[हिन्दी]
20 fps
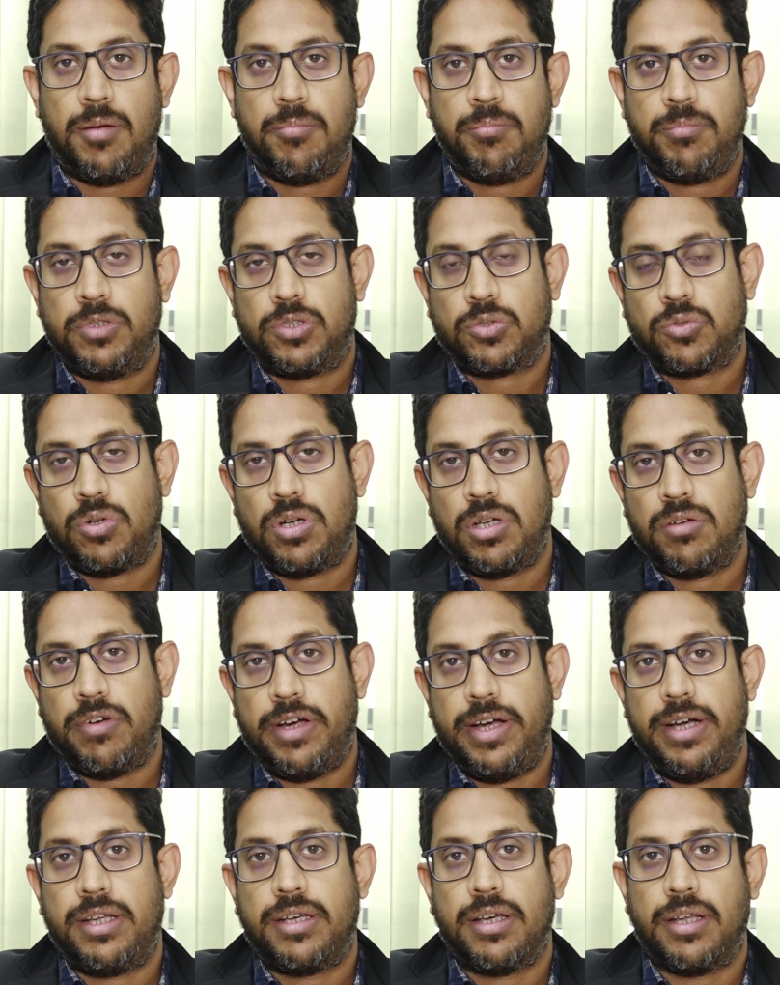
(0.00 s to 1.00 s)
हम इसको
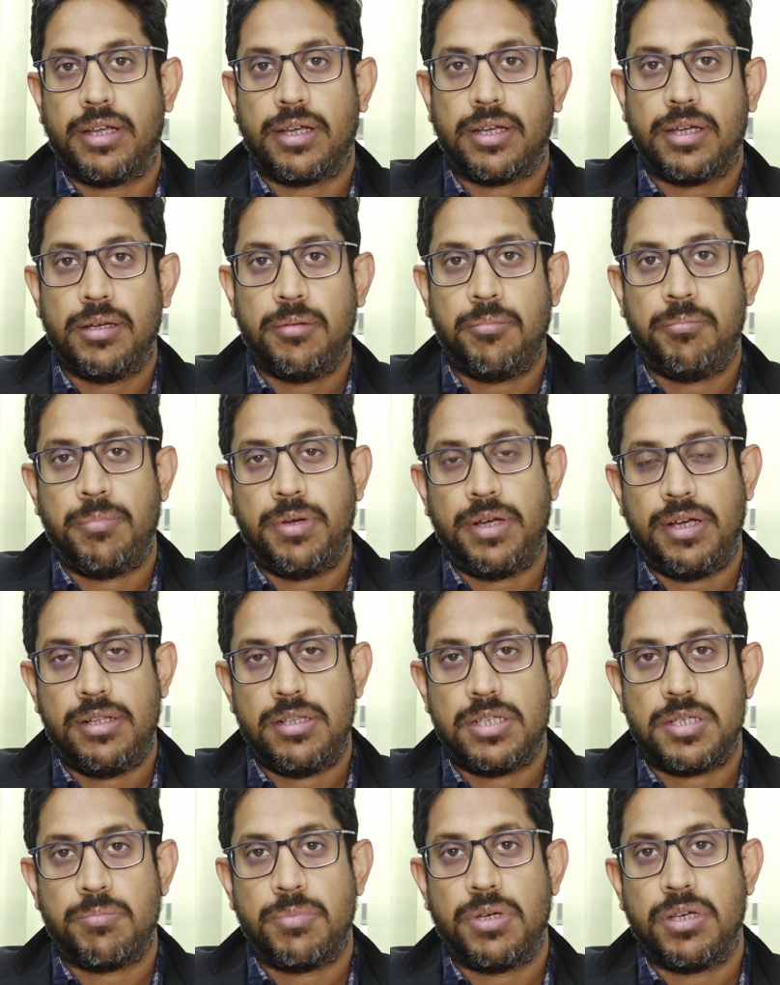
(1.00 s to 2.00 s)
डिवाइड करेंगे
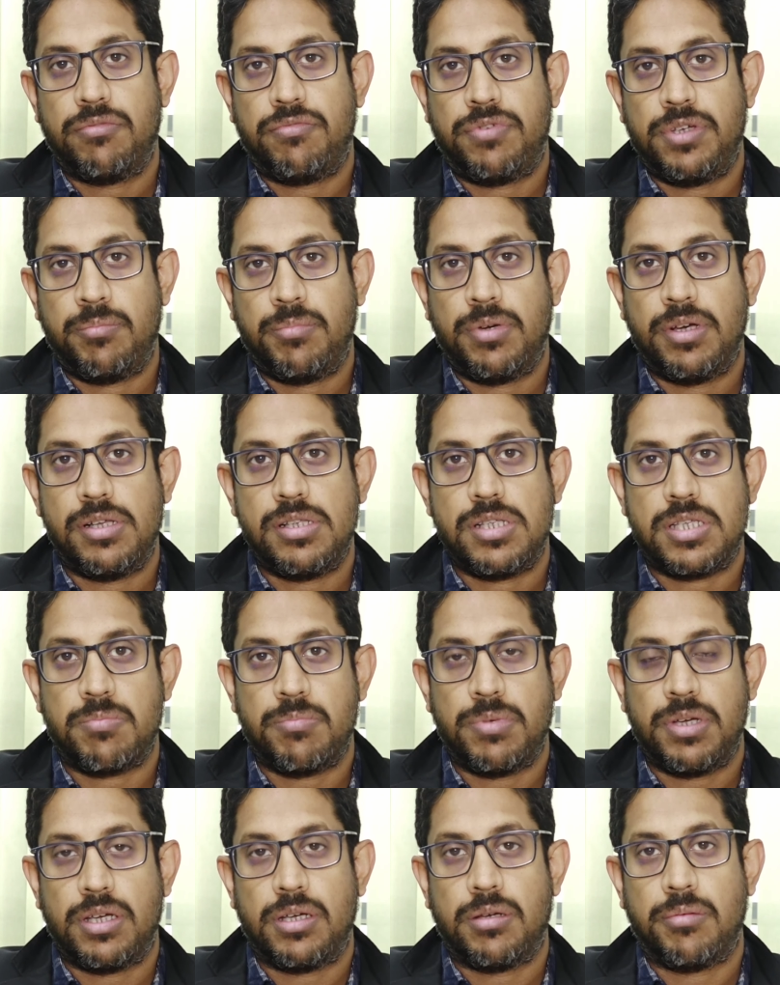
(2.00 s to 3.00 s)
मेल्स में फीमेल्स
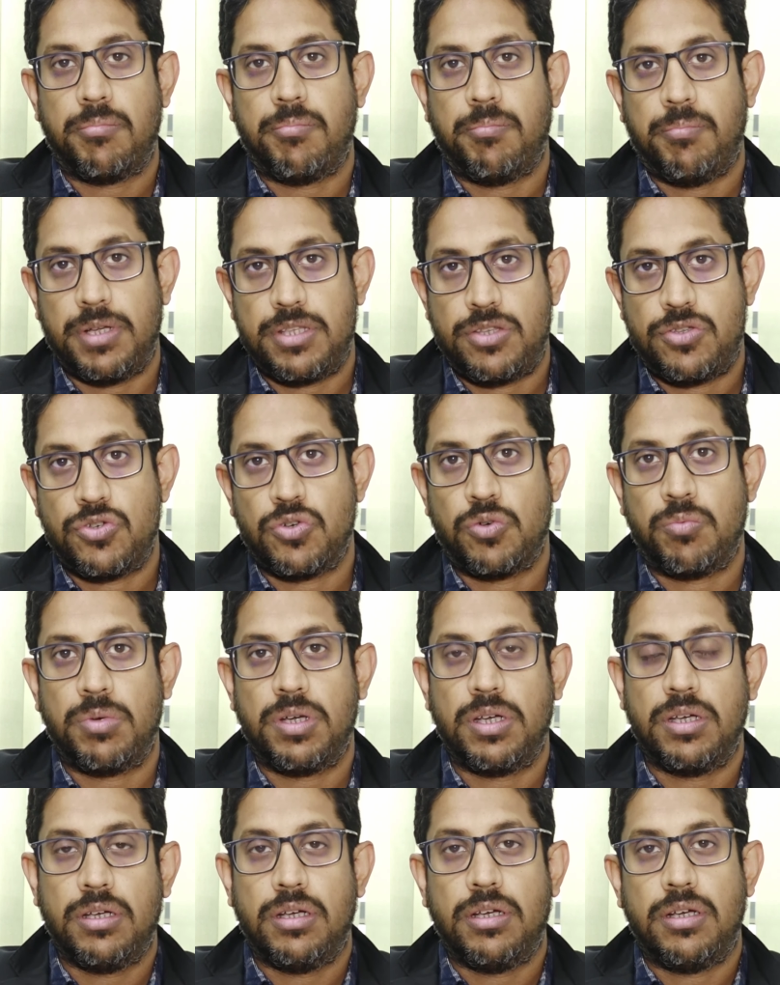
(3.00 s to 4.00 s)
में बच्चों
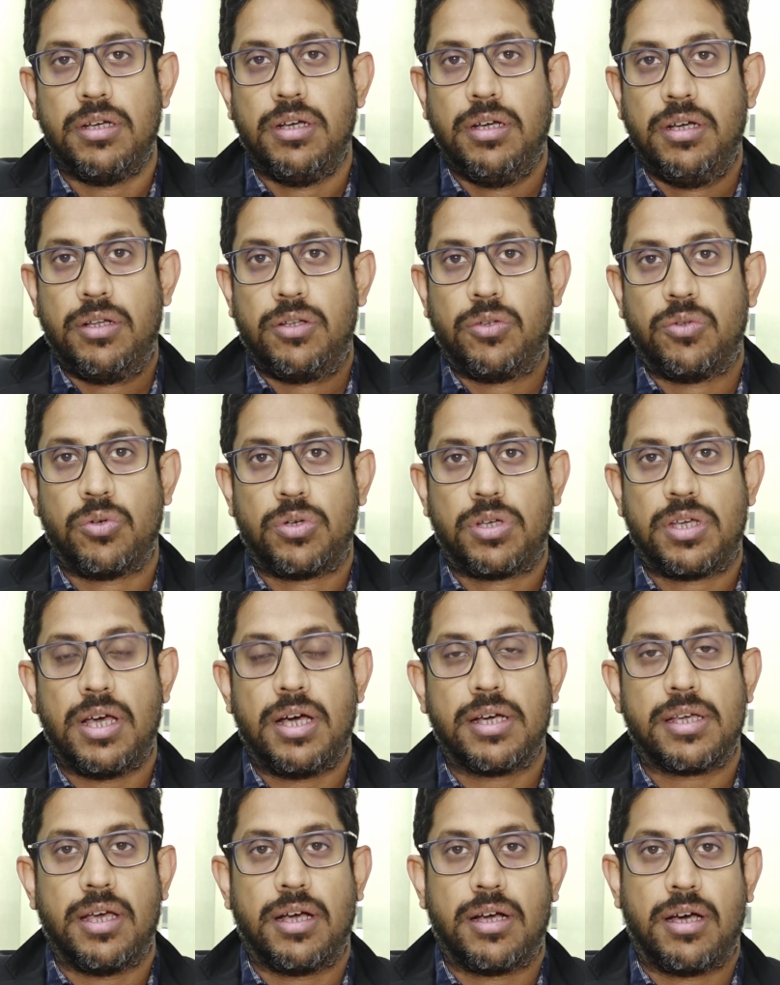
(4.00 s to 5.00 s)
में तो क्या
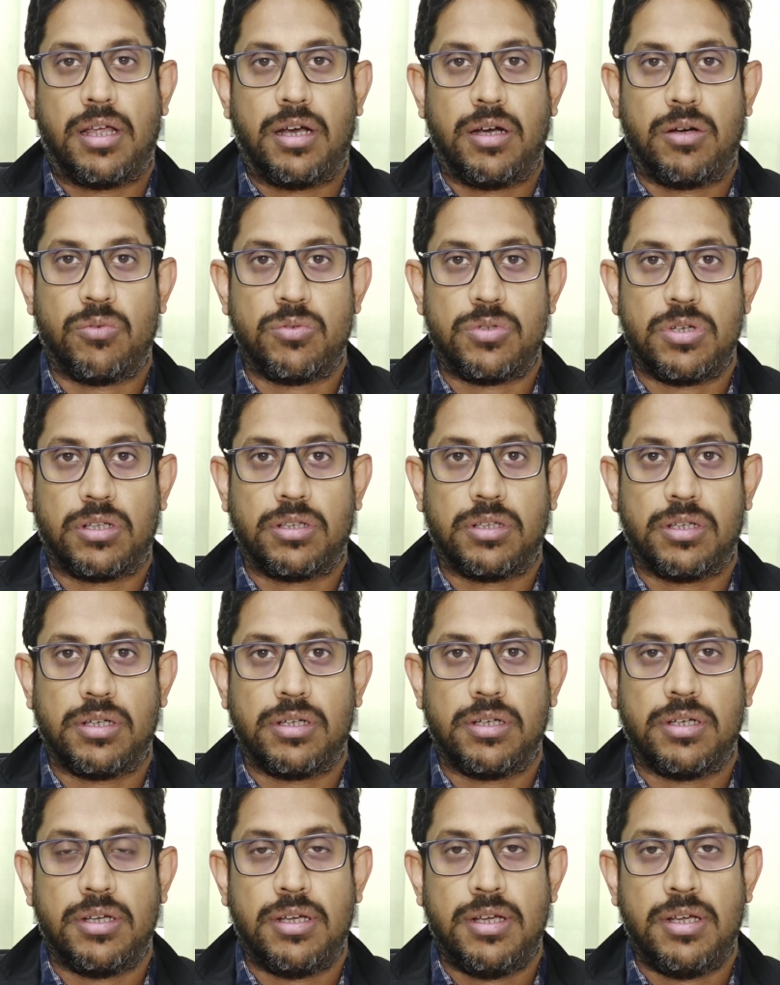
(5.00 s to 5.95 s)
क्या कारण हो सकते हैं